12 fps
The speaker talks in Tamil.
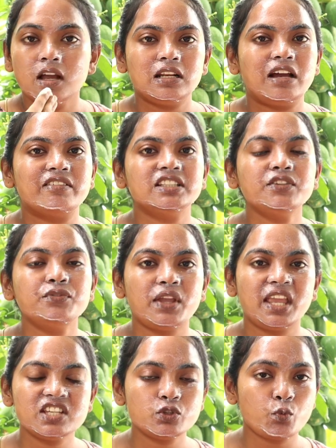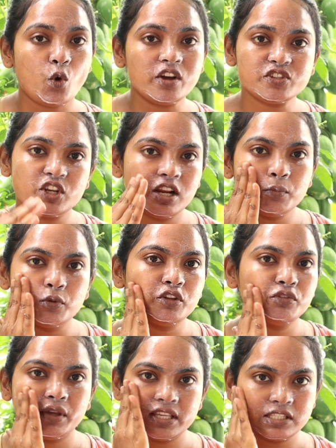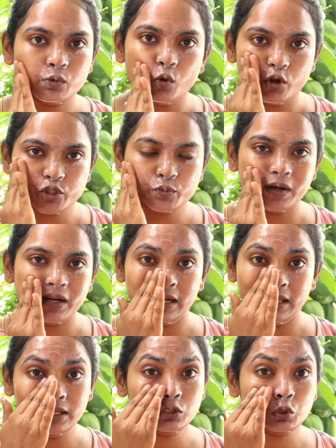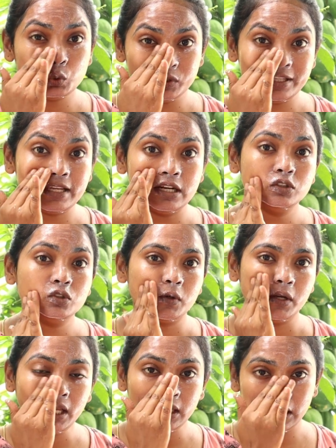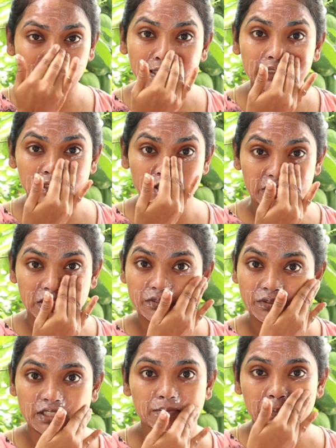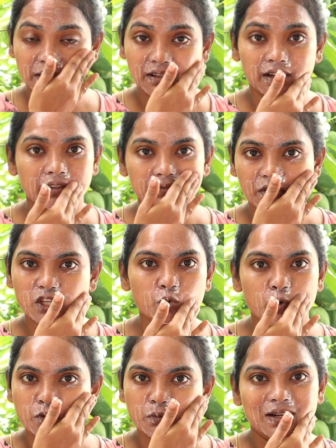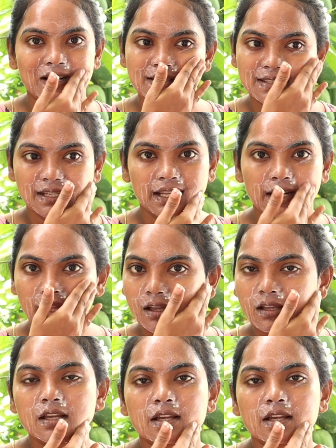நான் வந்து ஃபேஸ் வாஷ் எல்லாம் போட்டு ஃபேஸை வாஷ் பண்ணல தூங்கி எழுந்தோடனே நான் இதுதான் வந்து ஃபஸ்ட் பண்ணுறேன் ஃபேஸ் வாஷ் பண்ணல சரிங்களா